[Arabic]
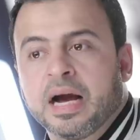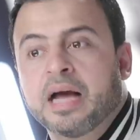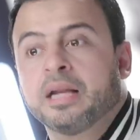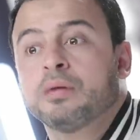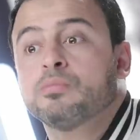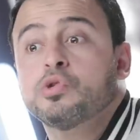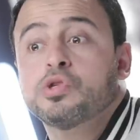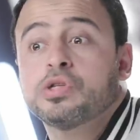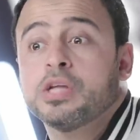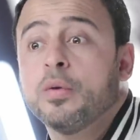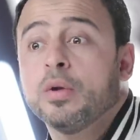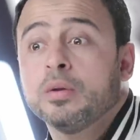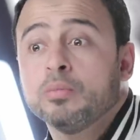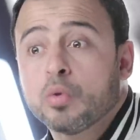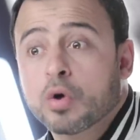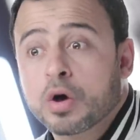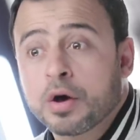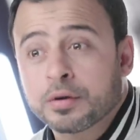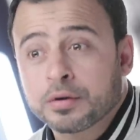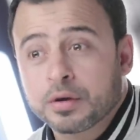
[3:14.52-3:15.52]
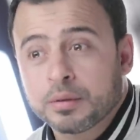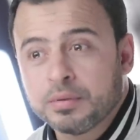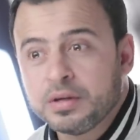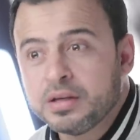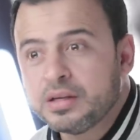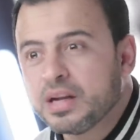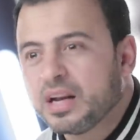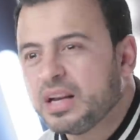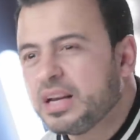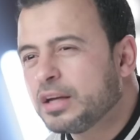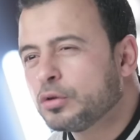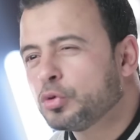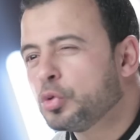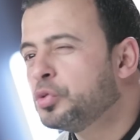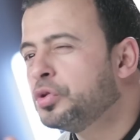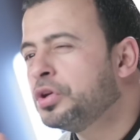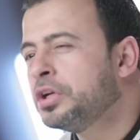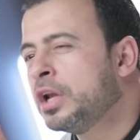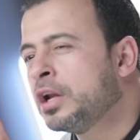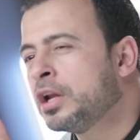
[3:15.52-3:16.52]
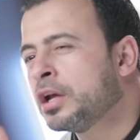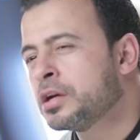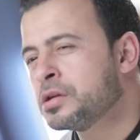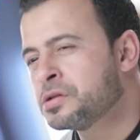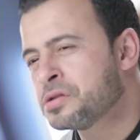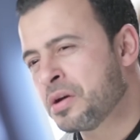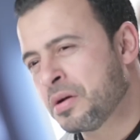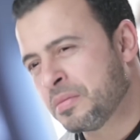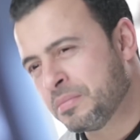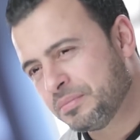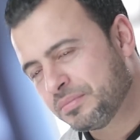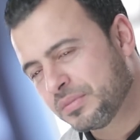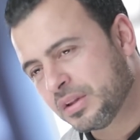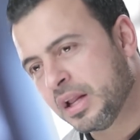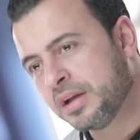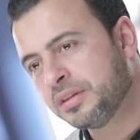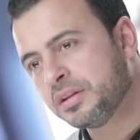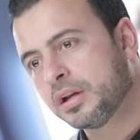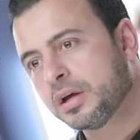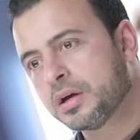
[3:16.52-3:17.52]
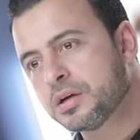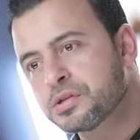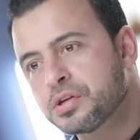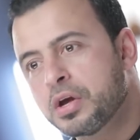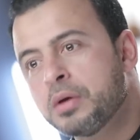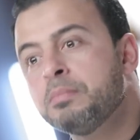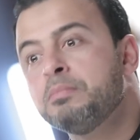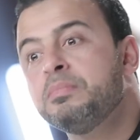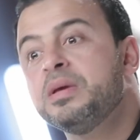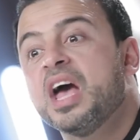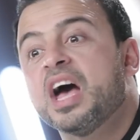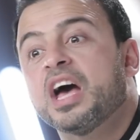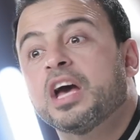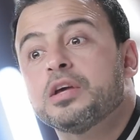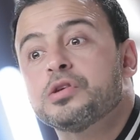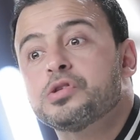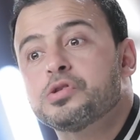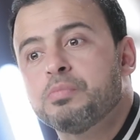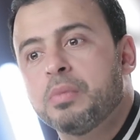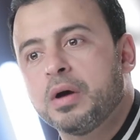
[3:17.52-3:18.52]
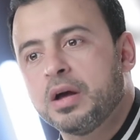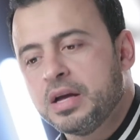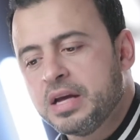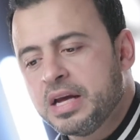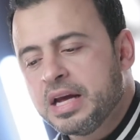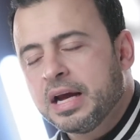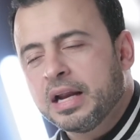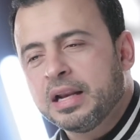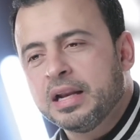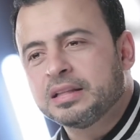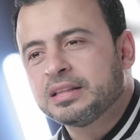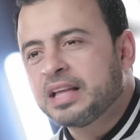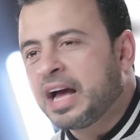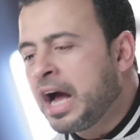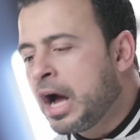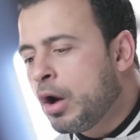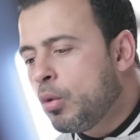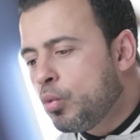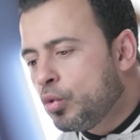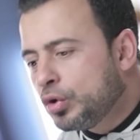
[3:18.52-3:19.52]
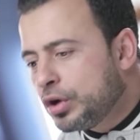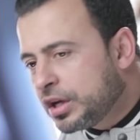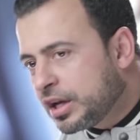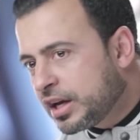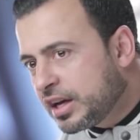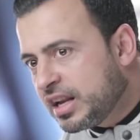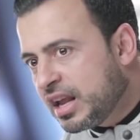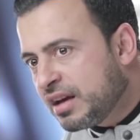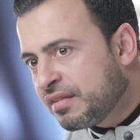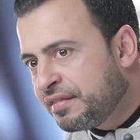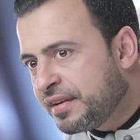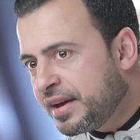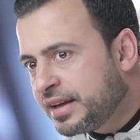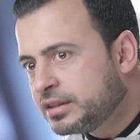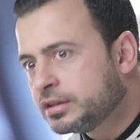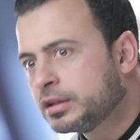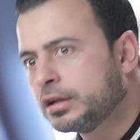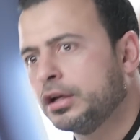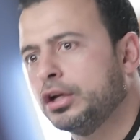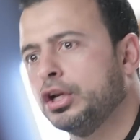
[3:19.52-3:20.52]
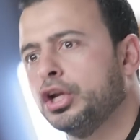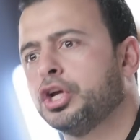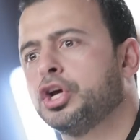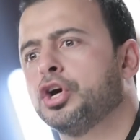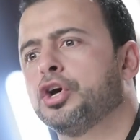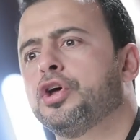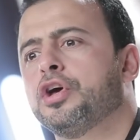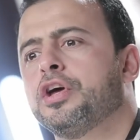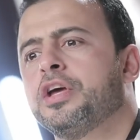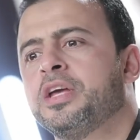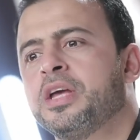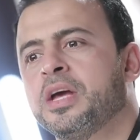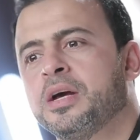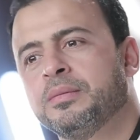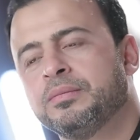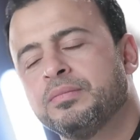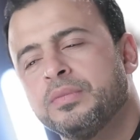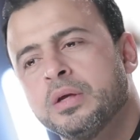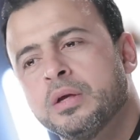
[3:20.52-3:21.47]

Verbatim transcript: على مستوى المقربين لا تطيل الخصام لأن الخصام بيئة خصبة لتحول الخلافات لكراهية